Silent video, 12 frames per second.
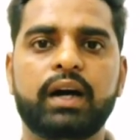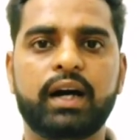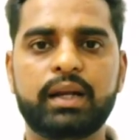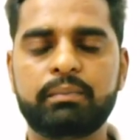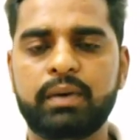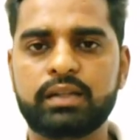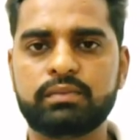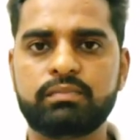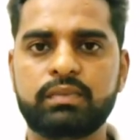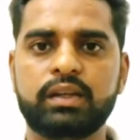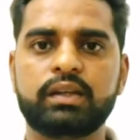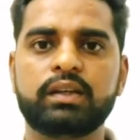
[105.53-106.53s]
हर बात
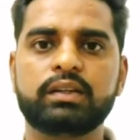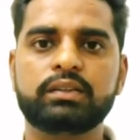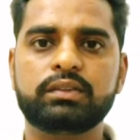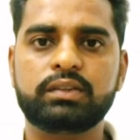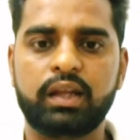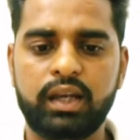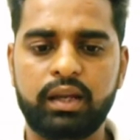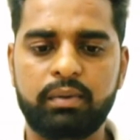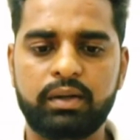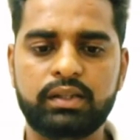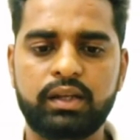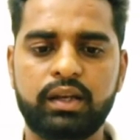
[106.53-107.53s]
में
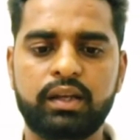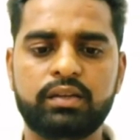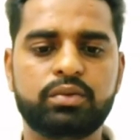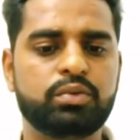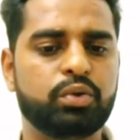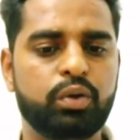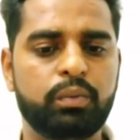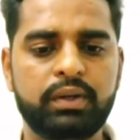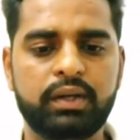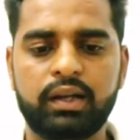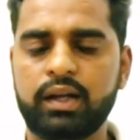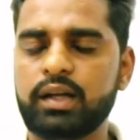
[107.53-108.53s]
धन्यवादी रहें जो भी
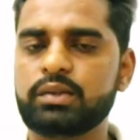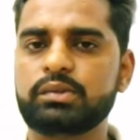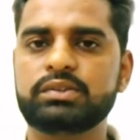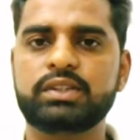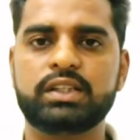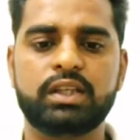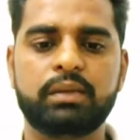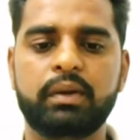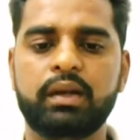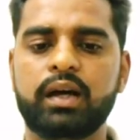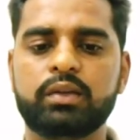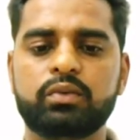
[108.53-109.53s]
हालात हो जैसे भी
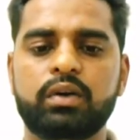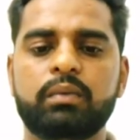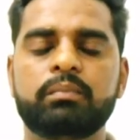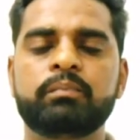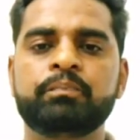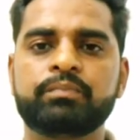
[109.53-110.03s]
हालात हो हम